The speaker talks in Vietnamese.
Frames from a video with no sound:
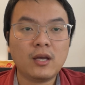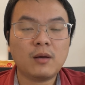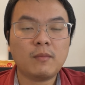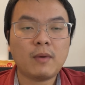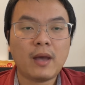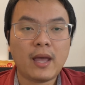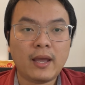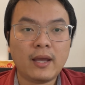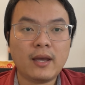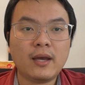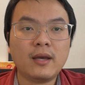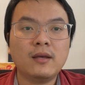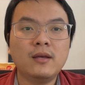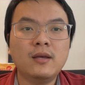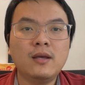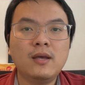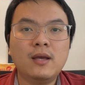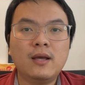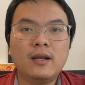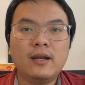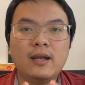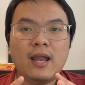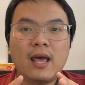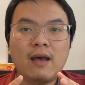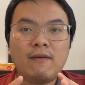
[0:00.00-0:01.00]
các bạn á,
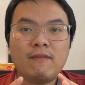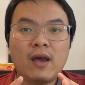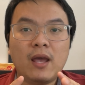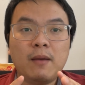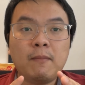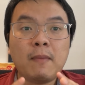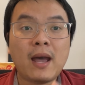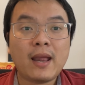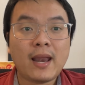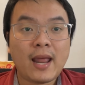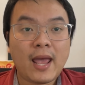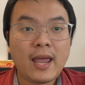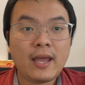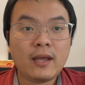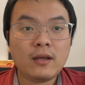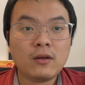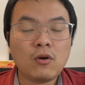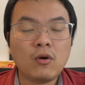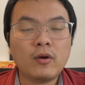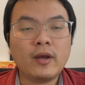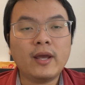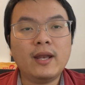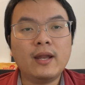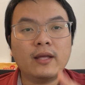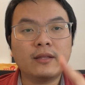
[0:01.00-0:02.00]
là phải ba tháng,
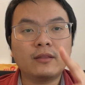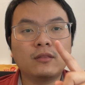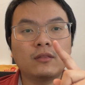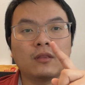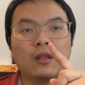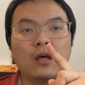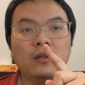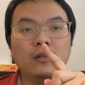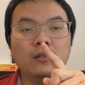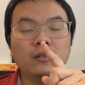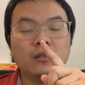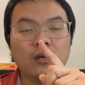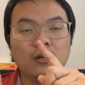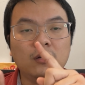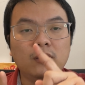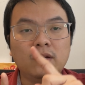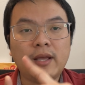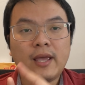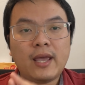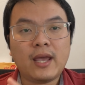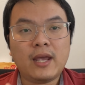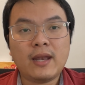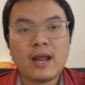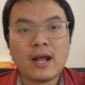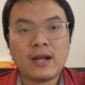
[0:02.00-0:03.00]
có nghĩa là tính từ
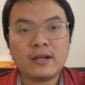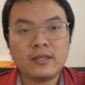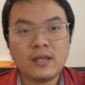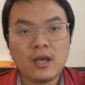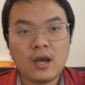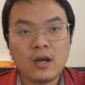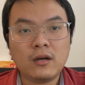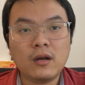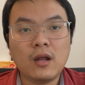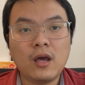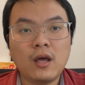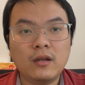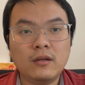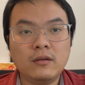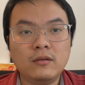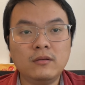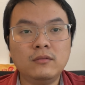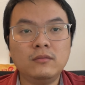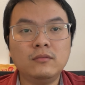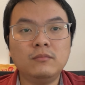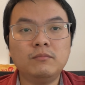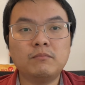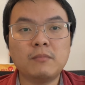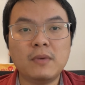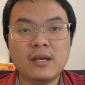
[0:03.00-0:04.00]
ngày đặt chân
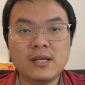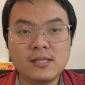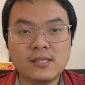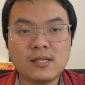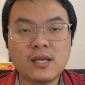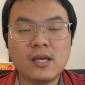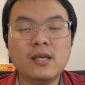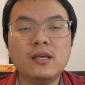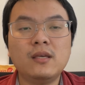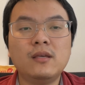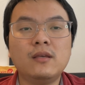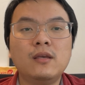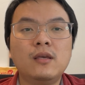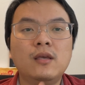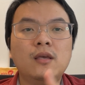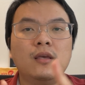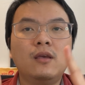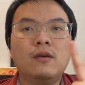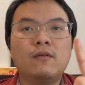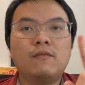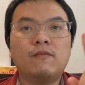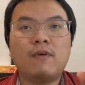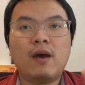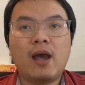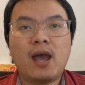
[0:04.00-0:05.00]
đến bê xê
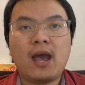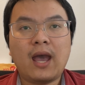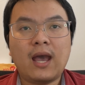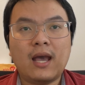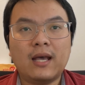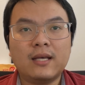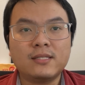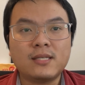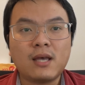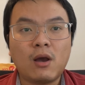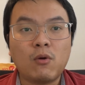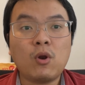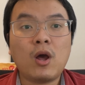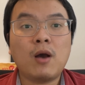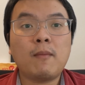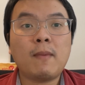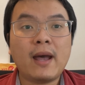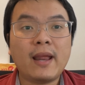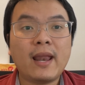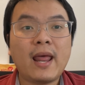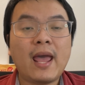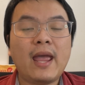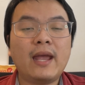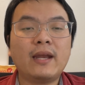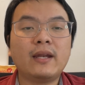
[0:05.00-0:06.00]
và sau đó
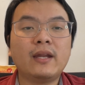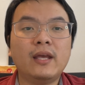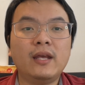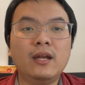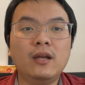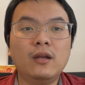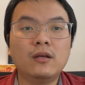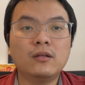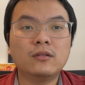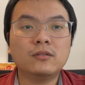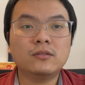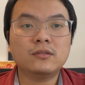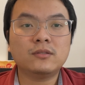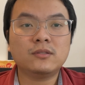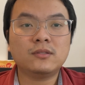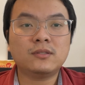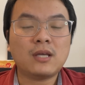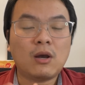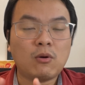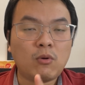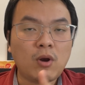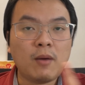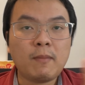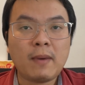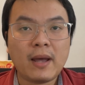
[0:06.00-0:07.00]
ba tháng thì
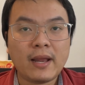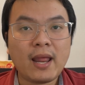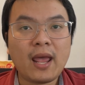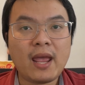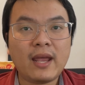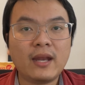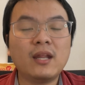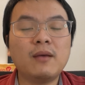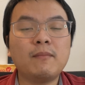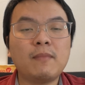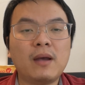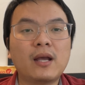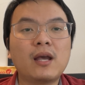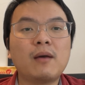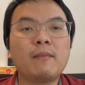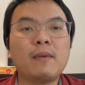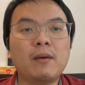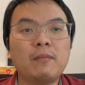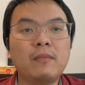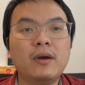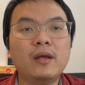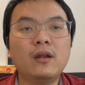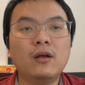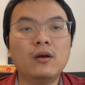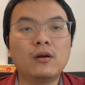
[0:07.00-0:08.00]
sau đó ba tháng thì bạn các
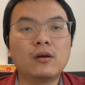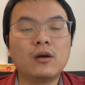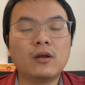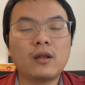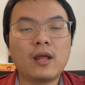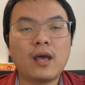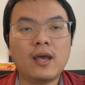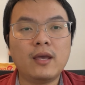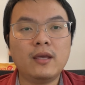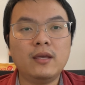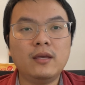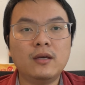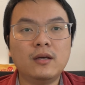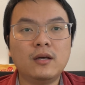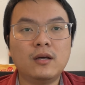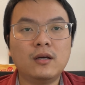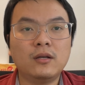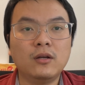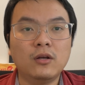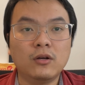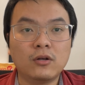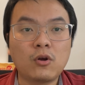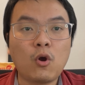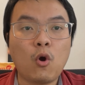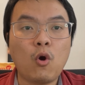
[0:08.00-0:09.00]
bạn mới được có thể
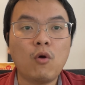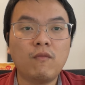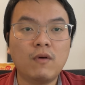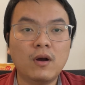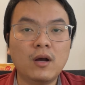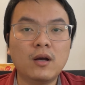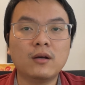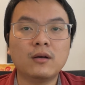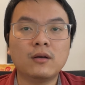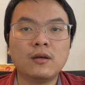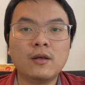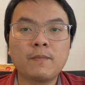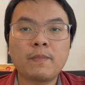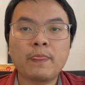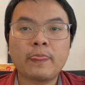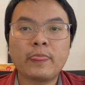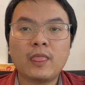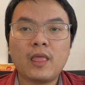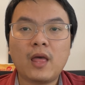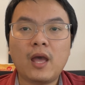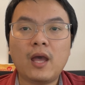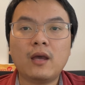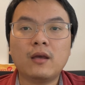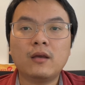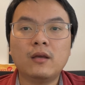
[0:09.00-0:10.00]
uh, được cover
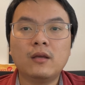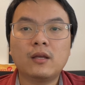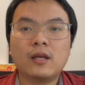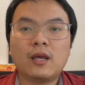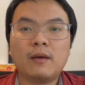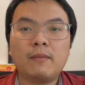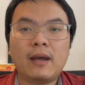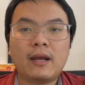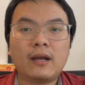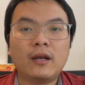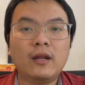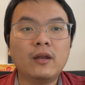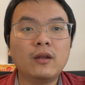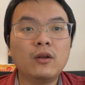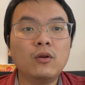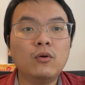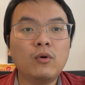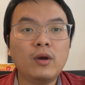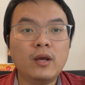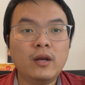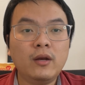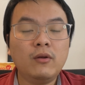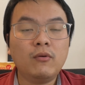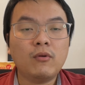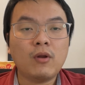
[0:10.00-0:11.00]
ha. Các bạn nên
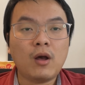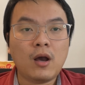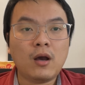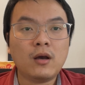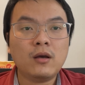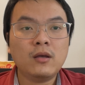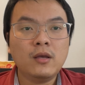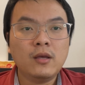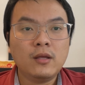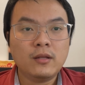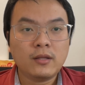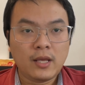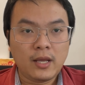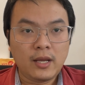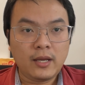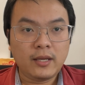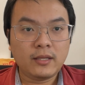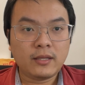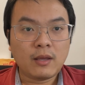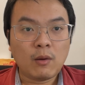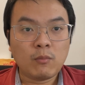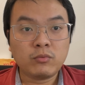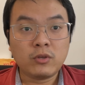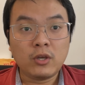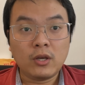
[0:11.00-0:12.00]
lưu ý điều đó.
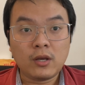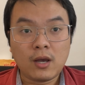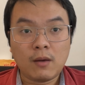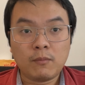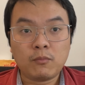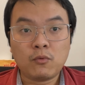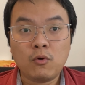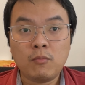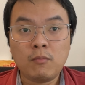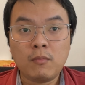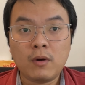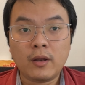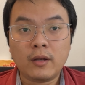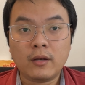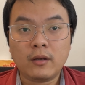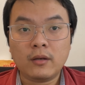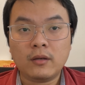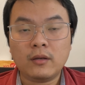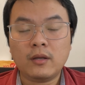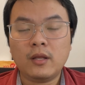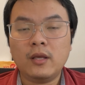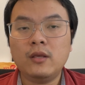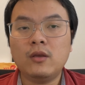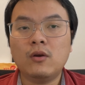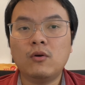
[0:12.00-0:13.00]
Thì trong trường hợp của
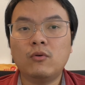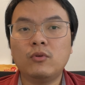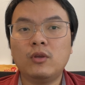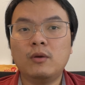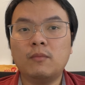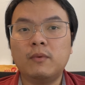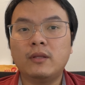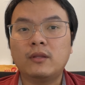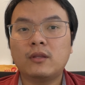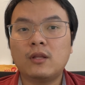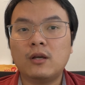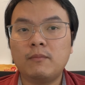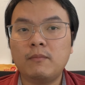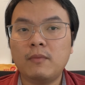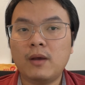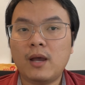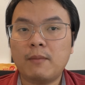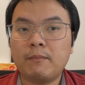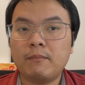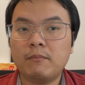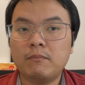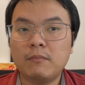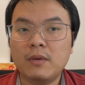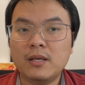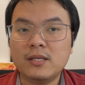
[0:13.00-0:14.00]
mình, thí dụ như mình từ
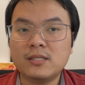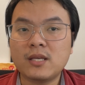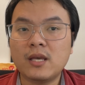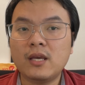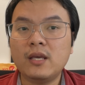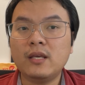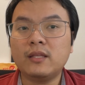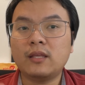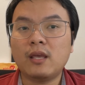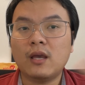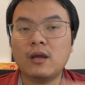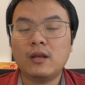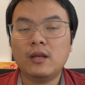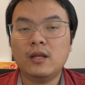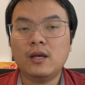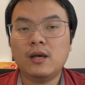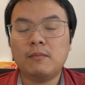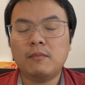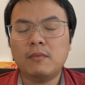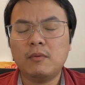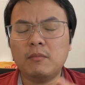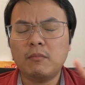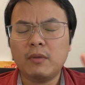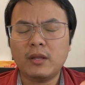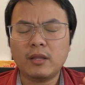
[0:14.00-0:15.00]
bê xê
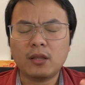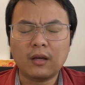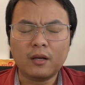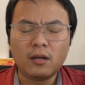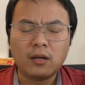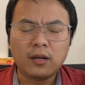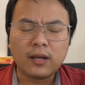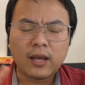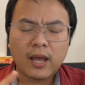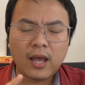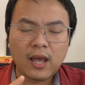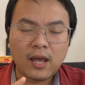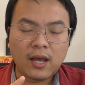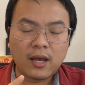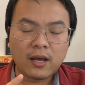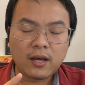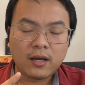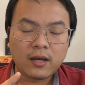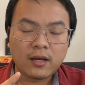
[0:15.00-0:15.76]
mình từ uh,